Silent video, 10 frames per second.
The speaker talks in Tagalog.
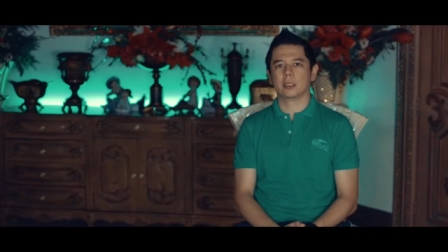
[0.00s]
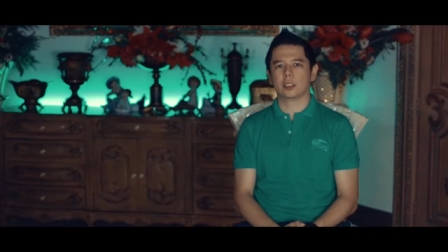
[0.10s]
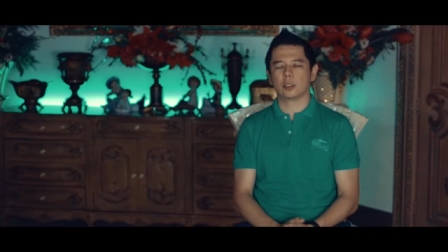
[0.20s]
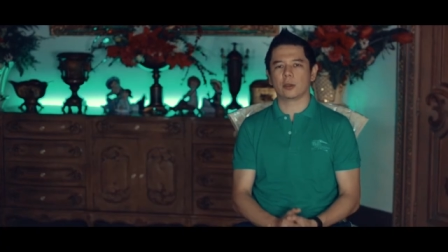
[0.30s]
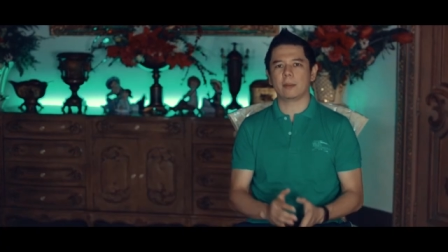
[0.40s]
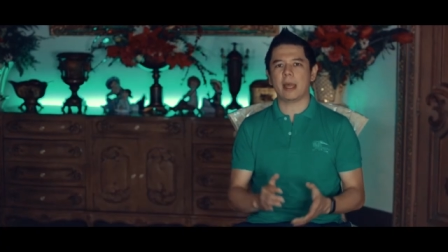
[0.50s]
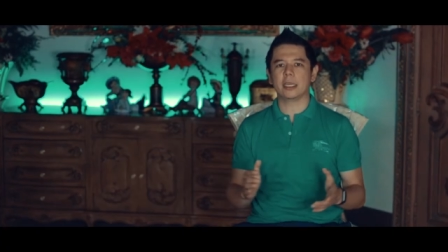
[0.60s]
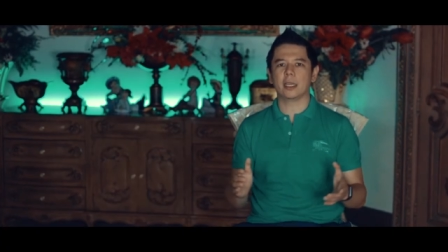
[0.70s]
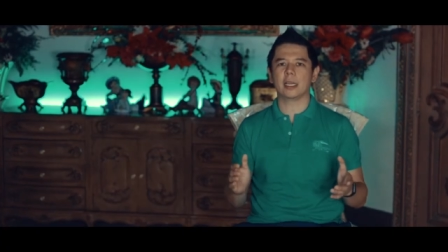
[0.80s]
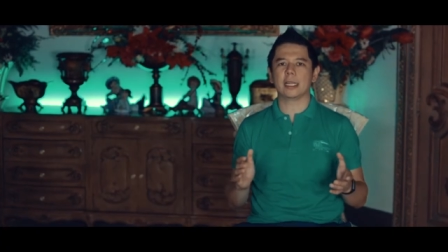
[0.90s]
So
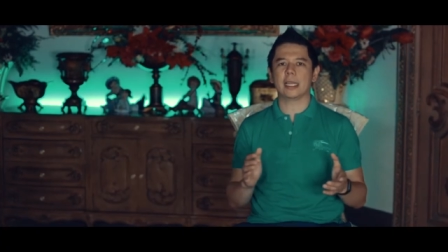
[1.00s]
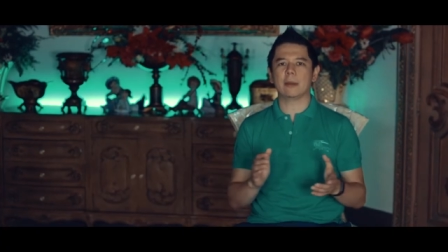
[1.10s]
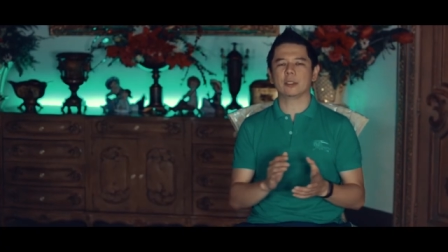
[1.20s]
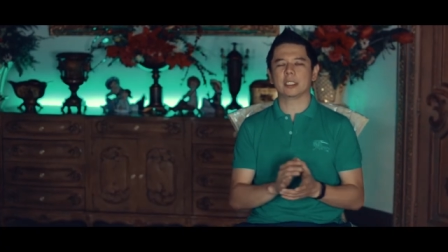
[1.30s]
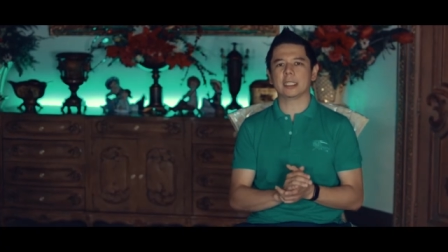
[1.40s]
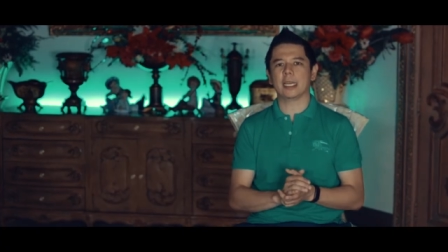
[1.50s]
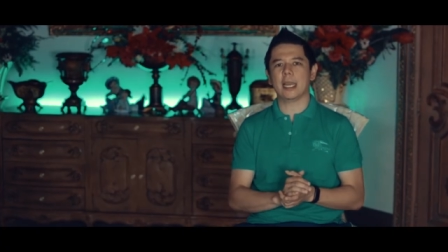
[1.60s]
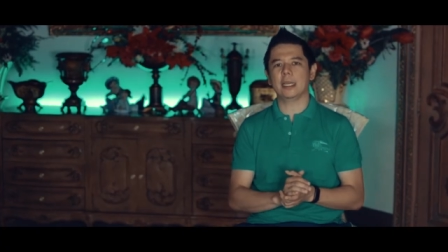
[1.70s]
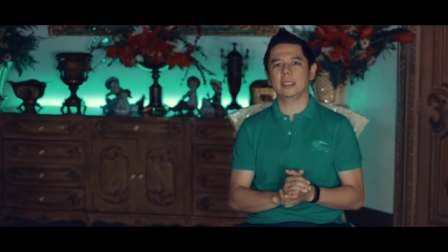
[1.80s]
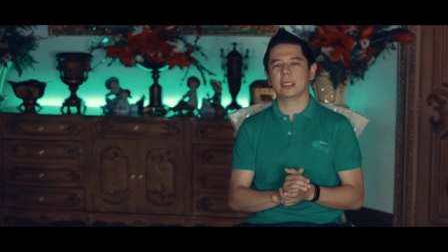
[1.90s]
reminder lang gyapon sa
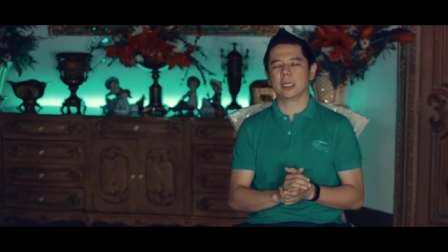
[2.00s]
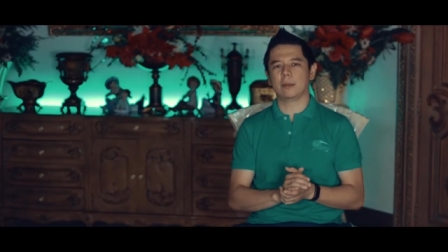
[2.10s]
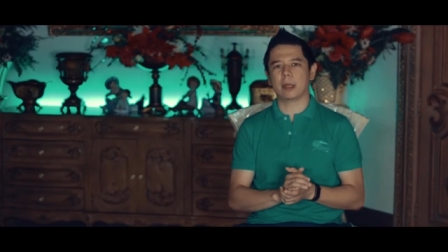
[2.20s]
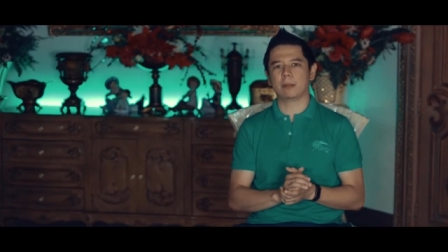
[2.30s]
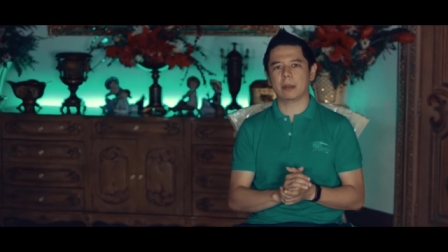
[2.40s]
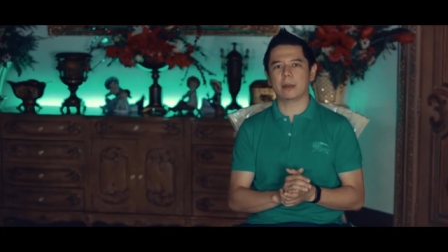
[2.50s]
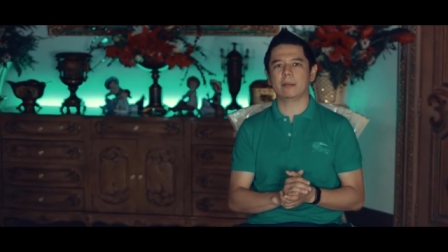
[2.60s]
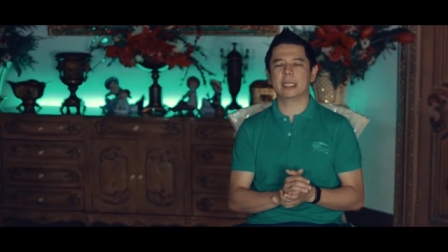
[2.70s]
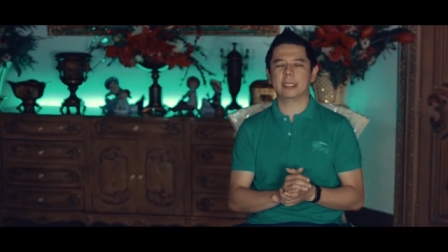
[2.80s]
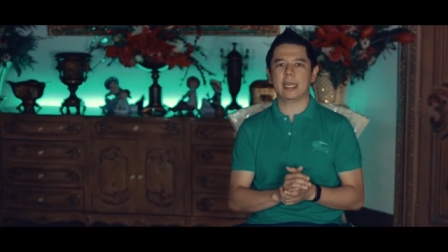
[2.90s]
tanan nga
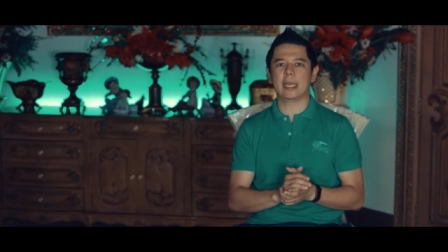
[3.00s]
magpermanente